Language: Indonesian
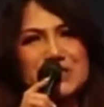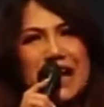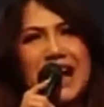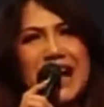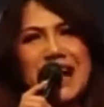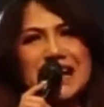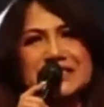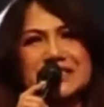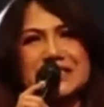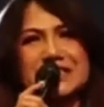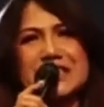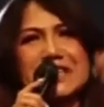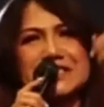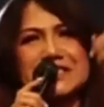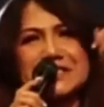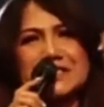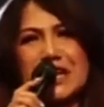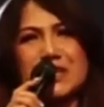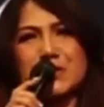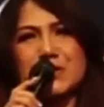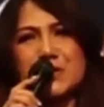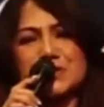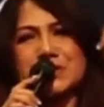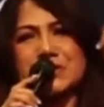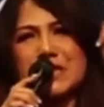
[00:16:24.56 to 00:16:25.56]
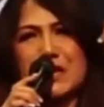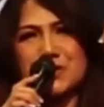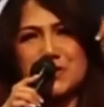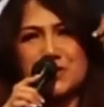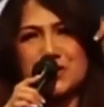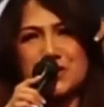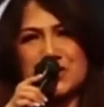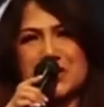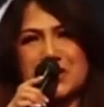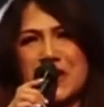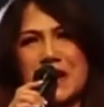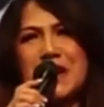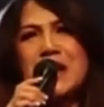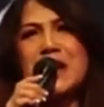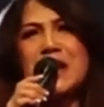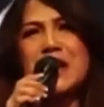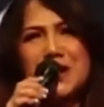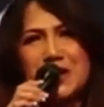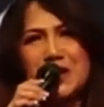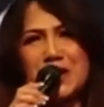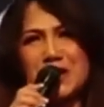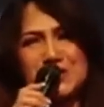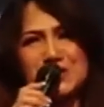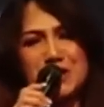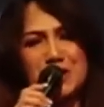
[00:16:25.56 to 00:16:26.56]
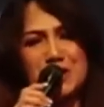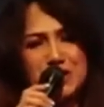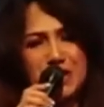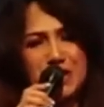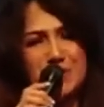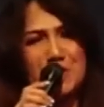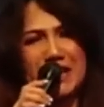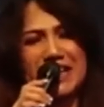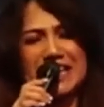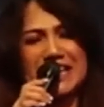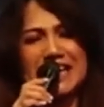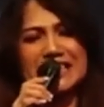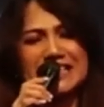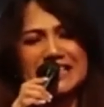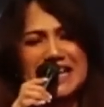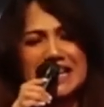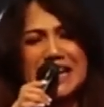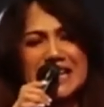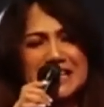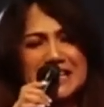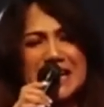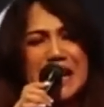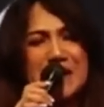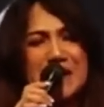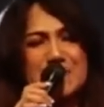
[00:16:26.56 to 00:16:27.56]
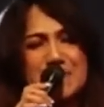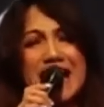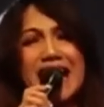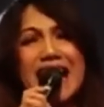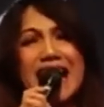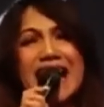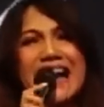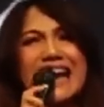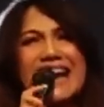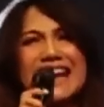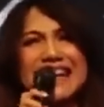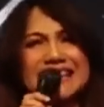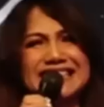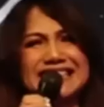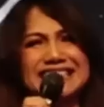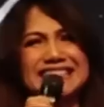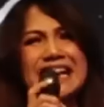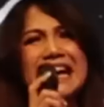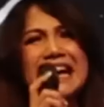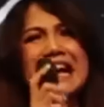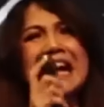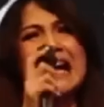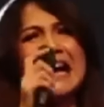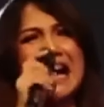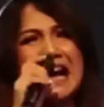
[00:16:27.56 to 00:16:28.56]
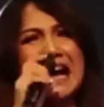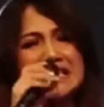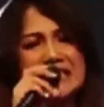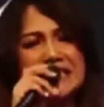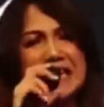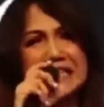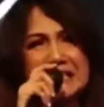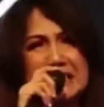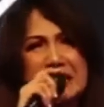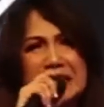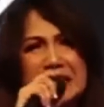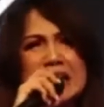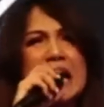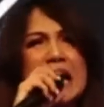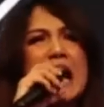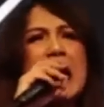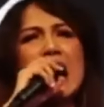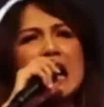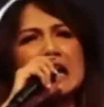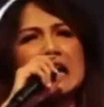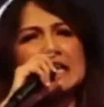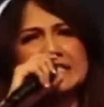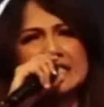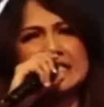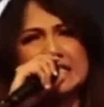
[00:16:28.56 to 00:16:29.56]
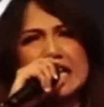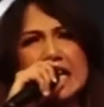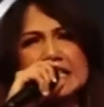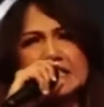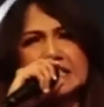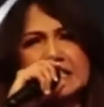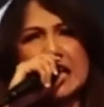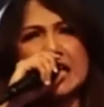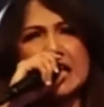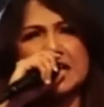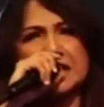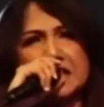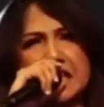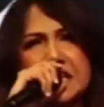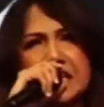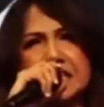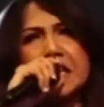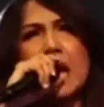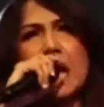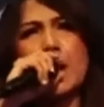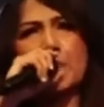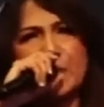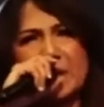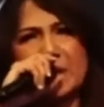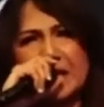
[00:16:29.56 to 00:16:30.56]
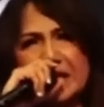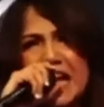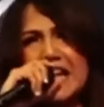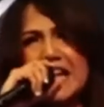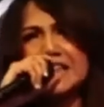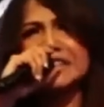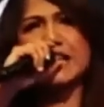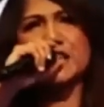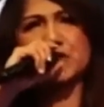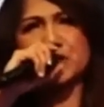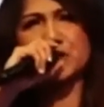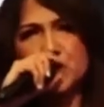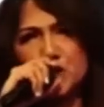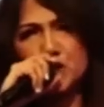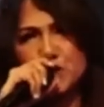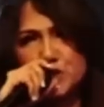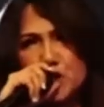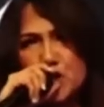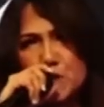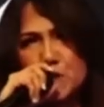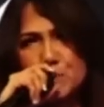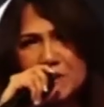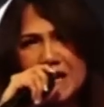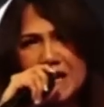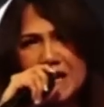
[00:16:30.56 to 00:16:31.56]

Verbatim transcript: akses satu-satunya. Yang setuju boleh katakan amin. Hanya dia akses yang tidak pernah tertutup. Yang